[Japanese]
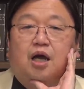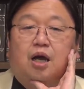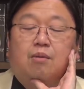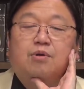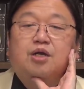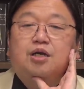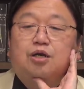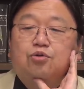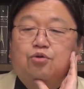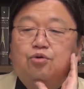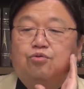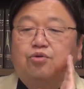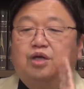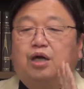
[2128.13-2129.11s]
アメリカとい
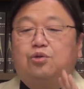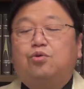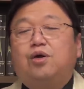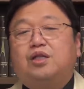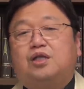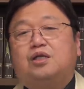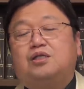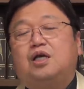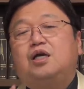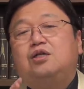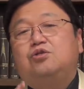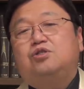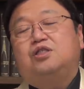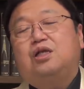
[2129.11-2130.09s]
う国がどうやって成
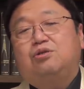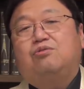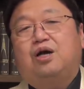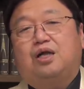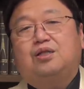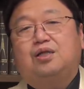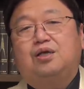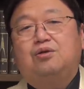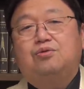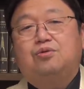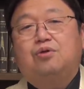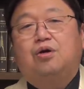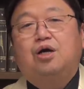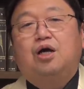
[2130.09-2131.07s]
立したのかっていう
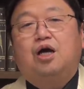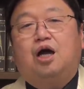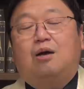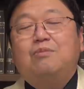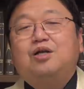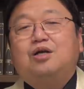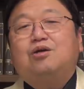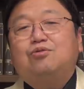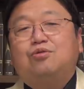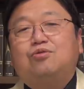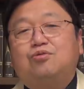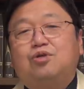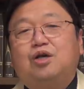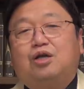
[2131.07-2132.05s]
と、アメリカとい
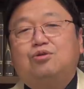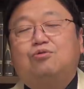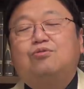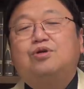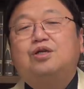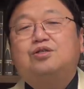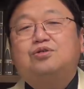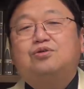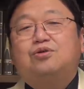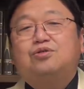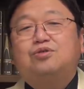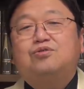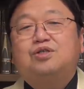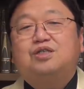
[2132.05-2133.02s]
う国は独立後
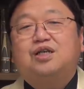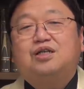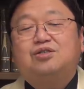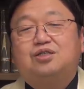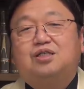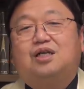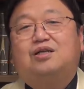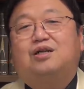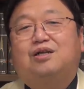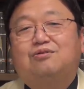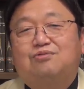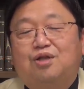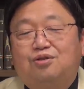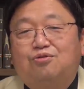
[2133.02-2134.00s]
すぐに成立したんじゃ
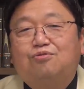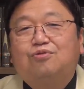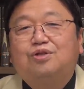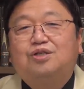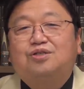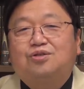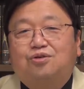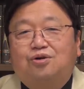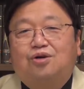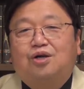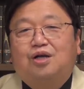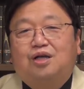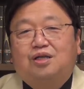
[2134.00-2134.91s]
なくて、独立後、